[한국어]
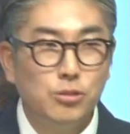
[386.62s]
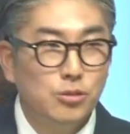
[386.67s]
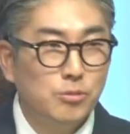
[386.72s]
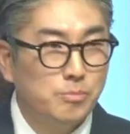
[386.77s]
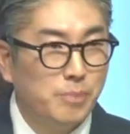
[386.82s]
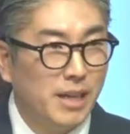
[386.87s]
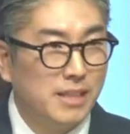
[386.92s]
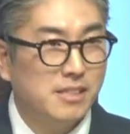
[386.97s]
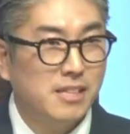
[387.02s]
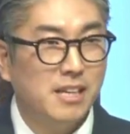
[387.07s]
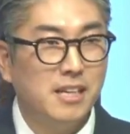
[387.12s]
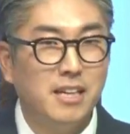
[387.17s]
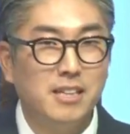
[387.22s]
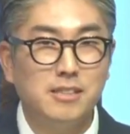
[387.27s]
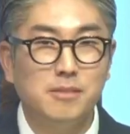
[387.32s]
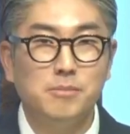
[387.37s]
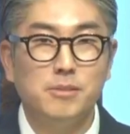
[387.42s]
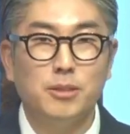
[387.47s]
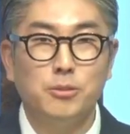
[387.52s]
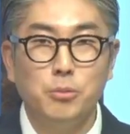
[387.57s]
저도
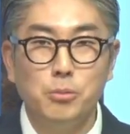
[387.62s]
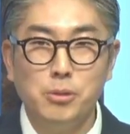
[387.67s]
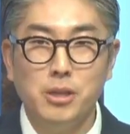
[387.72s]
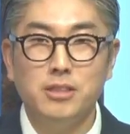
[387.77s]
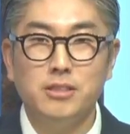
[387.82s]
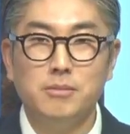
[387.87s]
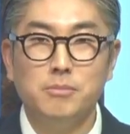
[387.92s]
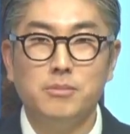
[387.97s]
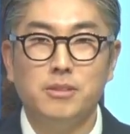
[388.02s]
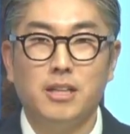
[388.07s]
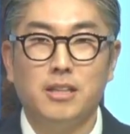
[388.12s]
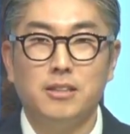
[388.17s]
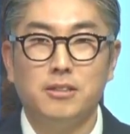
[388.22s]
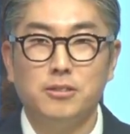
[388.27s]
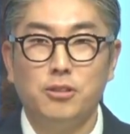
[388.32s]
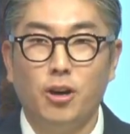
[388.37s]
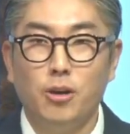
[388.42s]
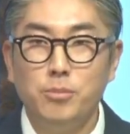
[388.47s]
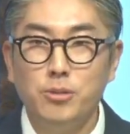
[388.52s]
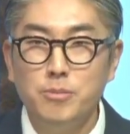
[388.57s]
마찬가지입니다. 똑같습니다.
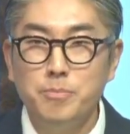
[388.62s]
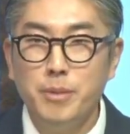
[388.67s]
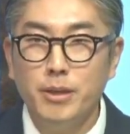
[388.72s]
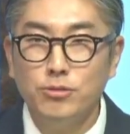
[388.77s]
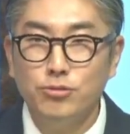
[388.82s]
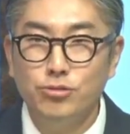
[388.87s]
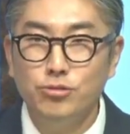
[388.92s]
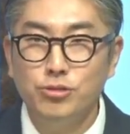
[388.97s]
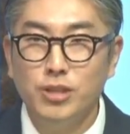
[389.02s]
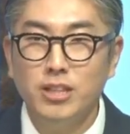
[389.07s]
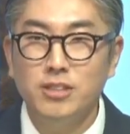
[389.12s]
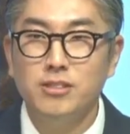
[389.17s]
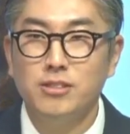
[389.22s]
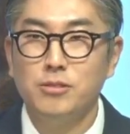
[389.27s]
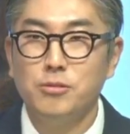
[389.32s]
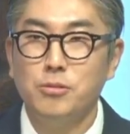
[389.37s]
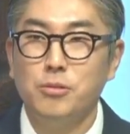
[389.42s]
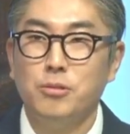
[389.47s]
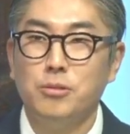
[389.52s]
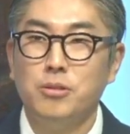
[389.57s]
더블백 두 개
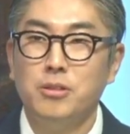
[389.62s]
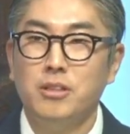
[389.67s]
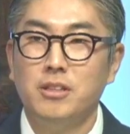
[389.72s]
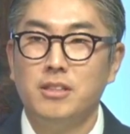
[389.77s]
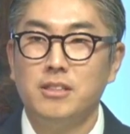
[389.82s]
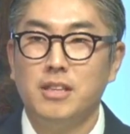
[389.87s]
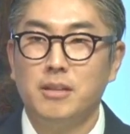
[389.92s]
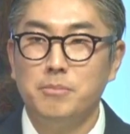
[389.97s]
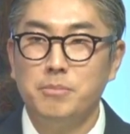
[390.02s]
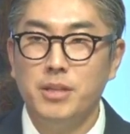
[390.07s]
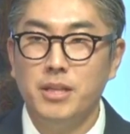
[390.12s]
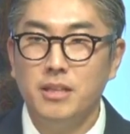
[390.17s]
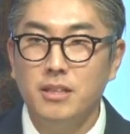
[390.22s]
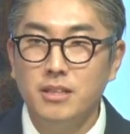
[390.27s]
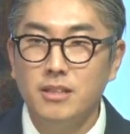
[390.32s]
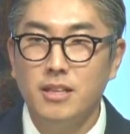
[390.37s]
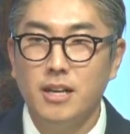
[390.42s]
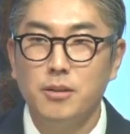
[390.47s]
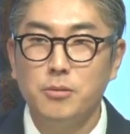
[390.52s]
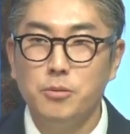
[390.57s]
들고 그냥
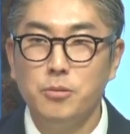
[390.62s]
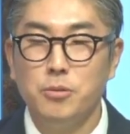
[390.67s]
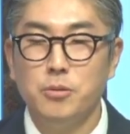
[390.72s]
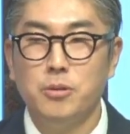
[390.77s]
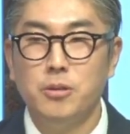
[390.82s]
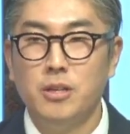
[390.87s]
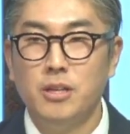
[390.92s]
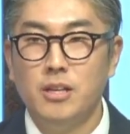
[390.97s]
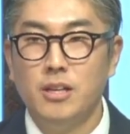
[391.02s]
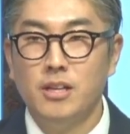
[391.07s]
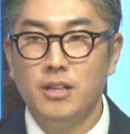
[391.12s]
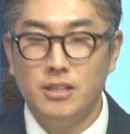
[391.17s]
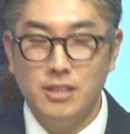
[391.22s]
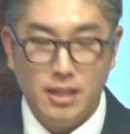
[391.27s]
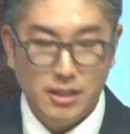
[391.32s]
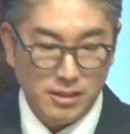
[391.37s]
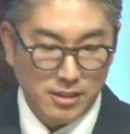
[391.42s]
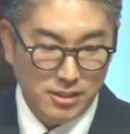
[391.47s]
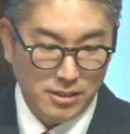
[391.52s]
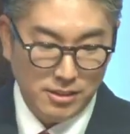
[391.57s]
비행기 타고
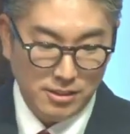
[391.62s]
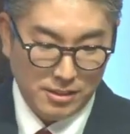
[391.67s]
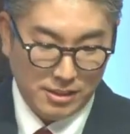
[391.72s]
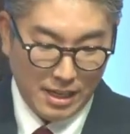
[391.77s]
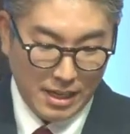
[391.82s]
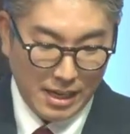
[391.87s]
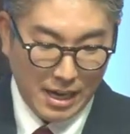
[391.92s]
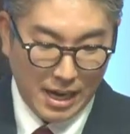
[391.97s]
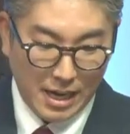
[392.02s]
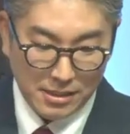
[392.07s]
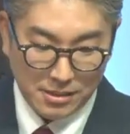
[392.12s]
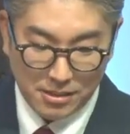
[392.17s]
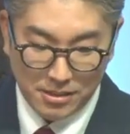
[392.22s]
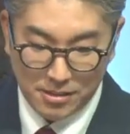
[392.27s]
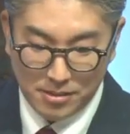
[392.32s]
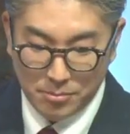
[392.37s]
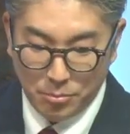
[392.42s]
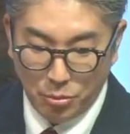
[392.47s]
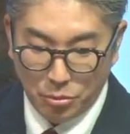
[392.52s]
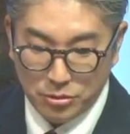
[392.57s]
그냥 그 제가
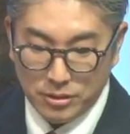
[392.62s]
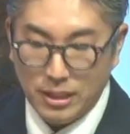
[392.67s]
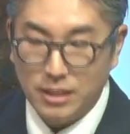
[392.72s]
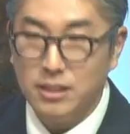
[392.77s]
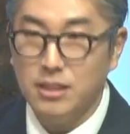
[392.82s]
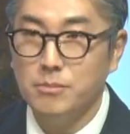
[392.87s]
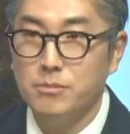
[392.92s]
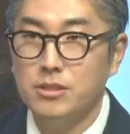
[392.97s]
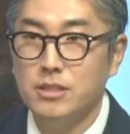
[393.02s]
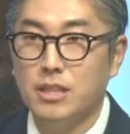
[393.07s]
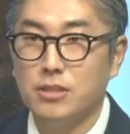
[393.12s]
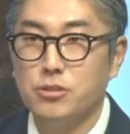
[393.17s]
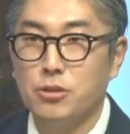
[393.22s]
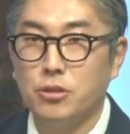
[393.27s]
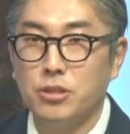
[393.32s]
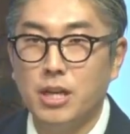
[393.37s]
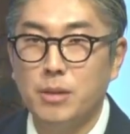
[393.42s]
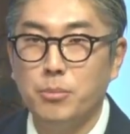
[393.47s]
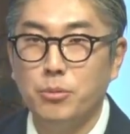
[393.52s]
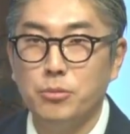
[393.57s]
아시는 목사님 그냥
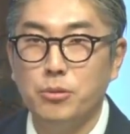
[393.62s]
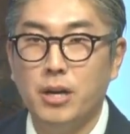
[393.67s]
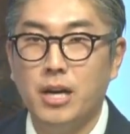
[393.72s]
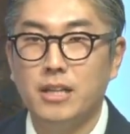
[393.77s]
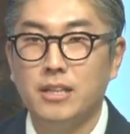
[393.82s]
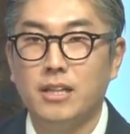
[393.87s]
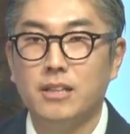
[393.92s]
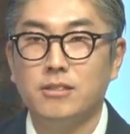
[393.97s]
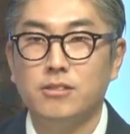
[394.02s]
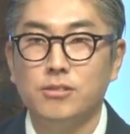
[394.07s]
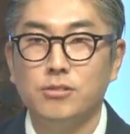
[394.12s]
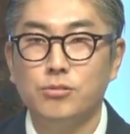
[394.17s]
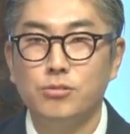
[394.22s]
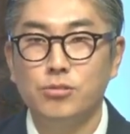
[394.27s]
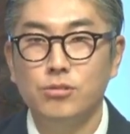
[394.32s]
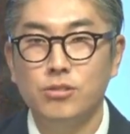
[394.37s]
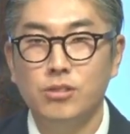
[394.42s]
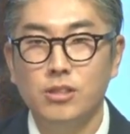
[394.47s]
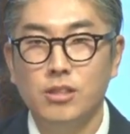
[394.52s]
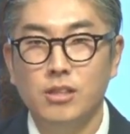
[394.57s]
전화번호 하나
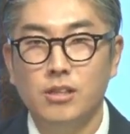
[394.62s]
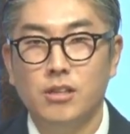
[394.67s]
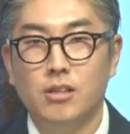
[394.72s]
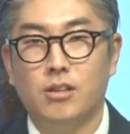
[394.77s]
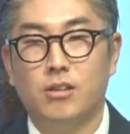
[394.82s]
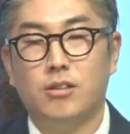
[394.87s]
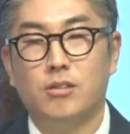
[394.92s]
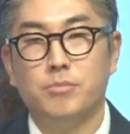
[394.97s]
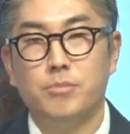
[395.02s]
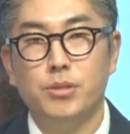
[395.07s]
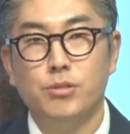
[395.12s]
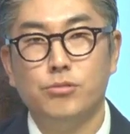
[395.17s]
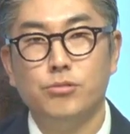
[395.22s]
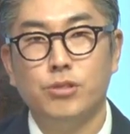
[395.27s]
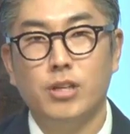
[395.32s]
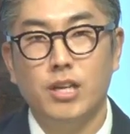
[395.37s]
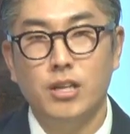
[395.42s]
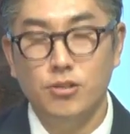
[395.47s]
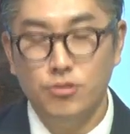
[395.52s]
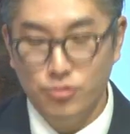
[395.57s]
들고 어,
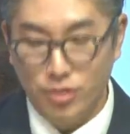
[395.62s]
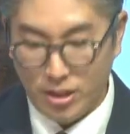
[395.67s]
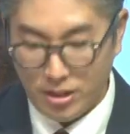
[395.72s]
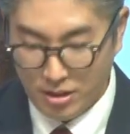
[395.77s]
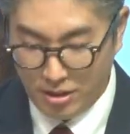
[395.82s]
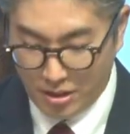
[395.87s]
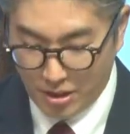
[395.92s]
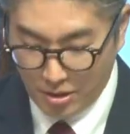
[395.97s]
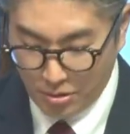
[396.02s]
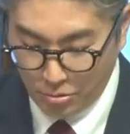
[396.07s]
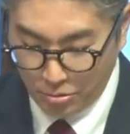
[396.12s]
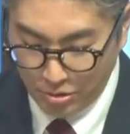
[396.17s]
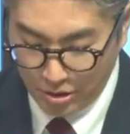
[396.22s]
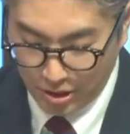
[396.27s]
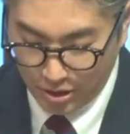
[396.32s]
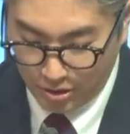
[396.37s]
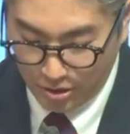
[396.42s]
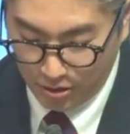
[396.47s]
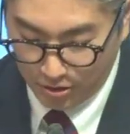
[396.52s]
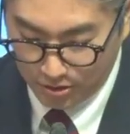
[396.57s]
미국의 유학길에
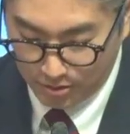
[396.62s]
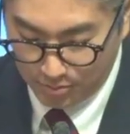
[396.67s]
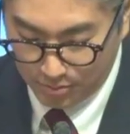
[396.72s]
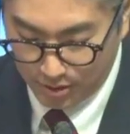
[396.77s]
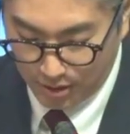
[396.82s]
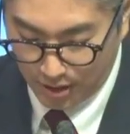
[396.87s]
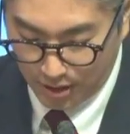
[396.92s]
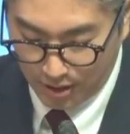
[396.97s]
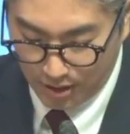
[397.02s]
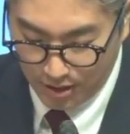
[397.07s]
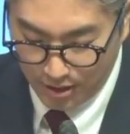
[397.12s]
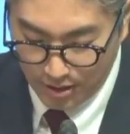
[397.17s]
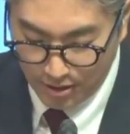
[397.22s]
오르게 되었습니다.